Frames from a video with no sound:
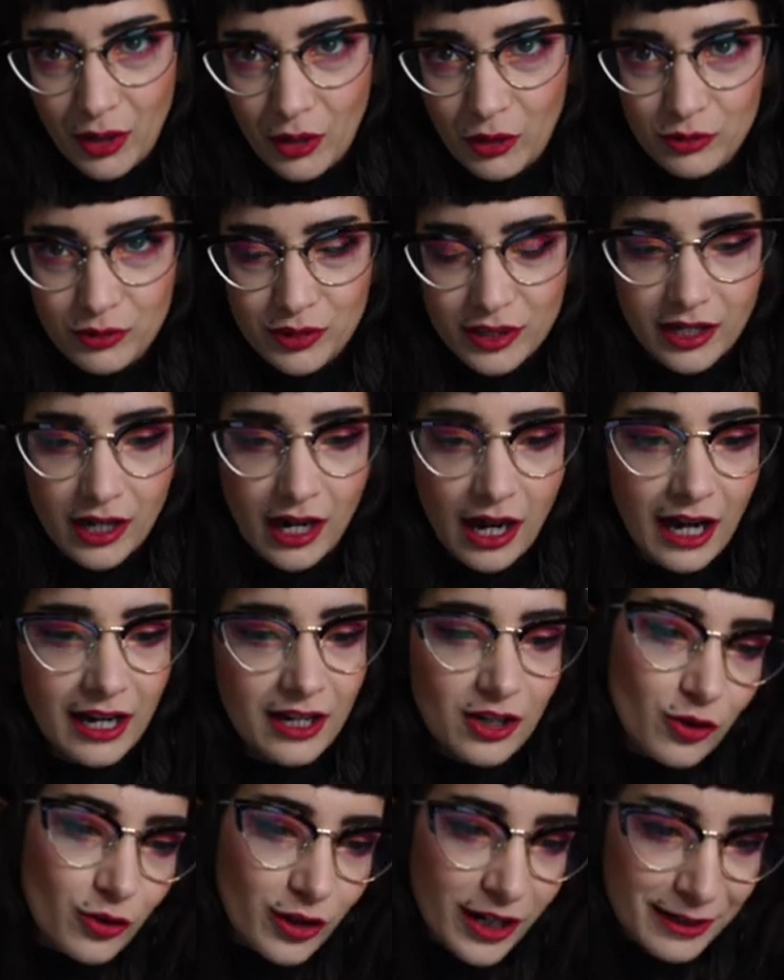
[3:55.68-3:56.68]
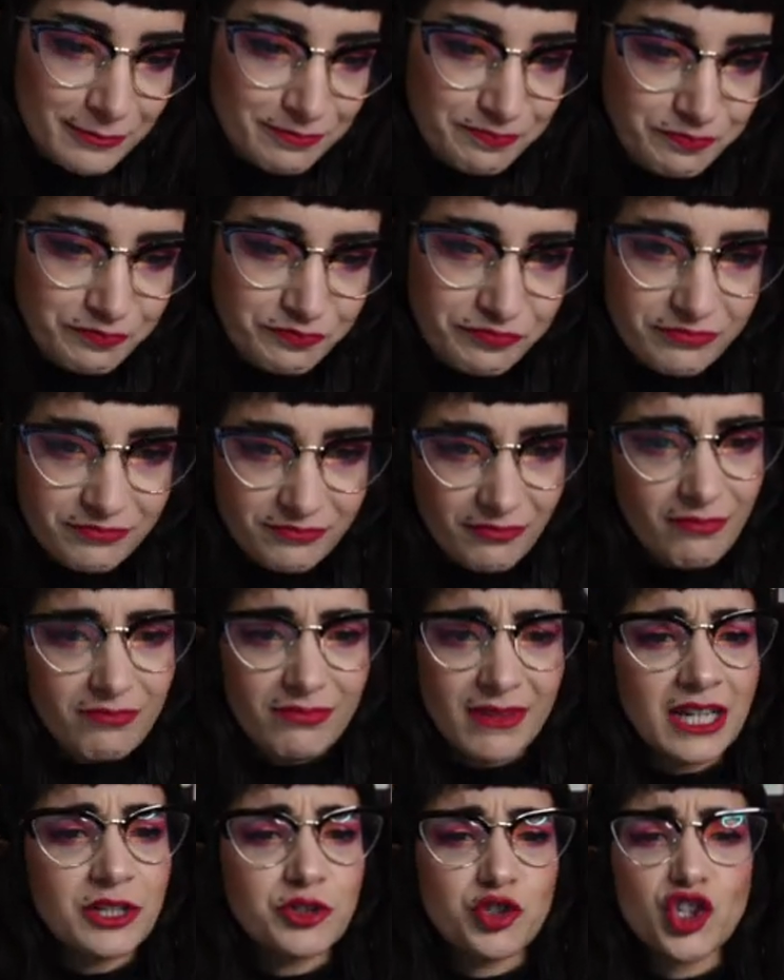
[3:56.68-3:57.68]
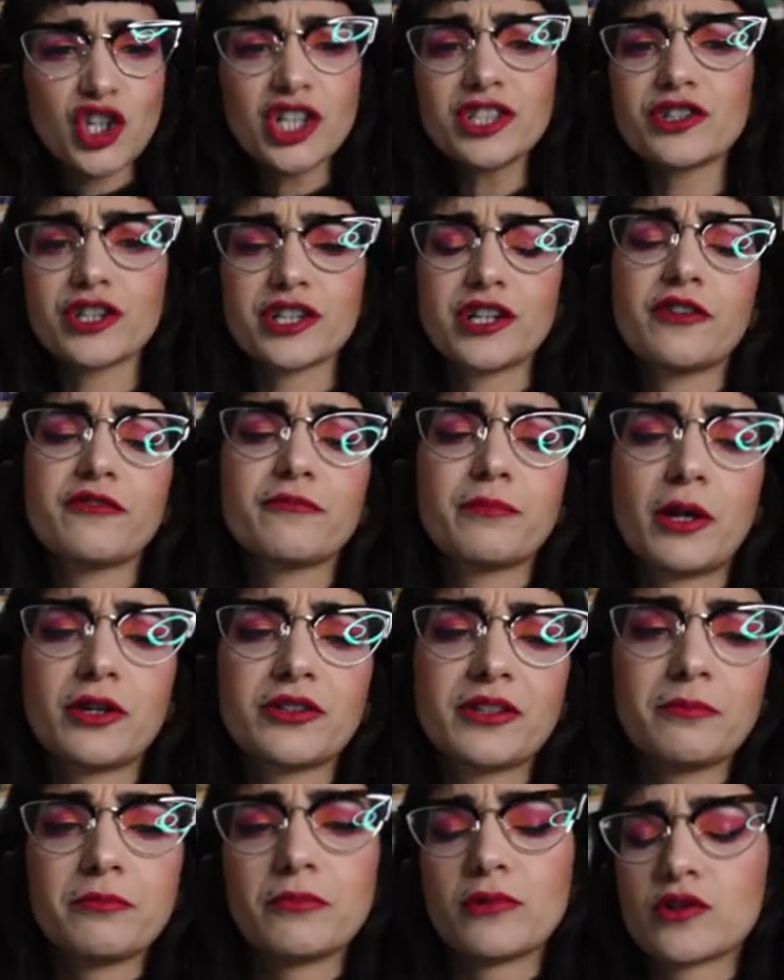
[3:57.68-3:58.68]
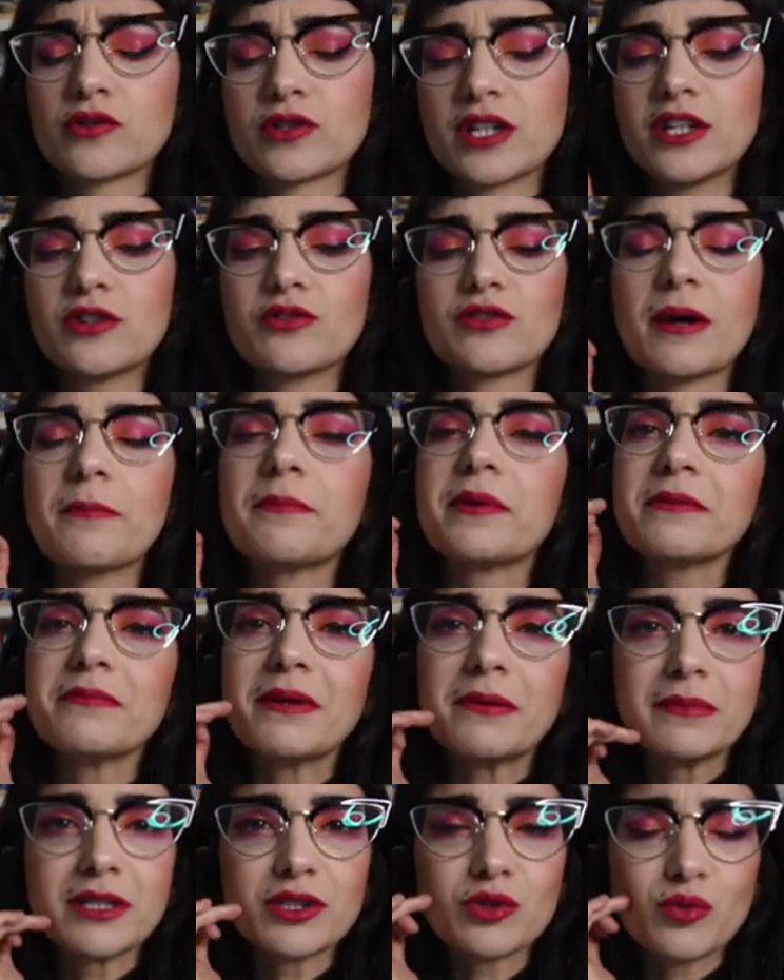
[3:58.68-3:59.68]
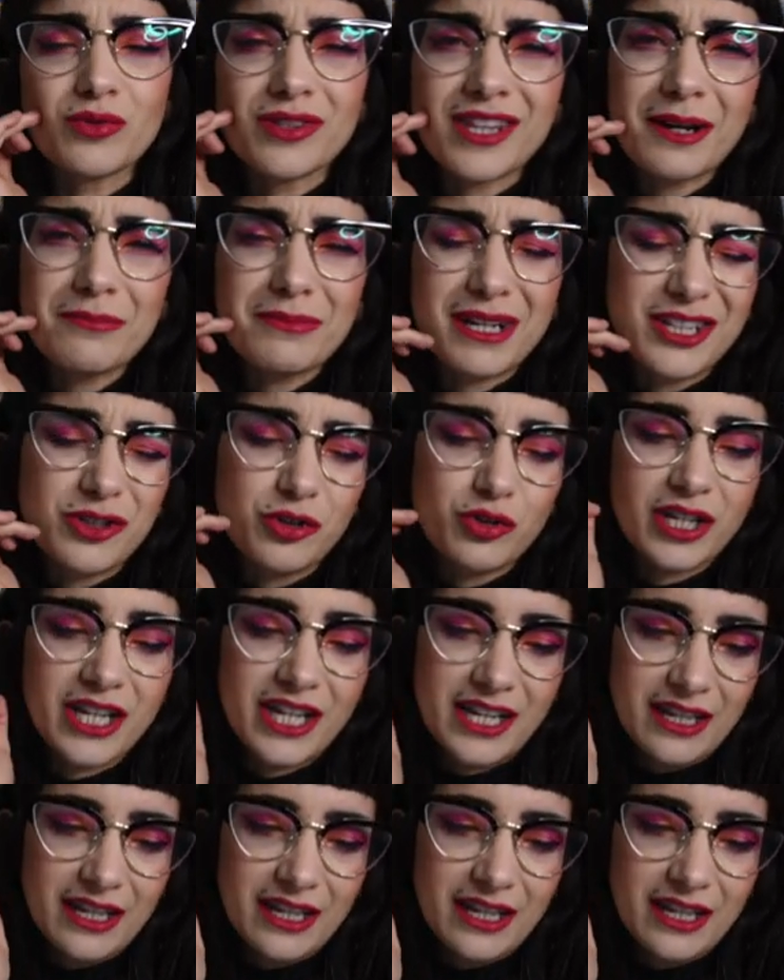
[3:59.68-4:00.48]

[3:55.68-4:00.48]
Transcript: Bone. Allora, Children of Blood and Bone in una prima battuta a me non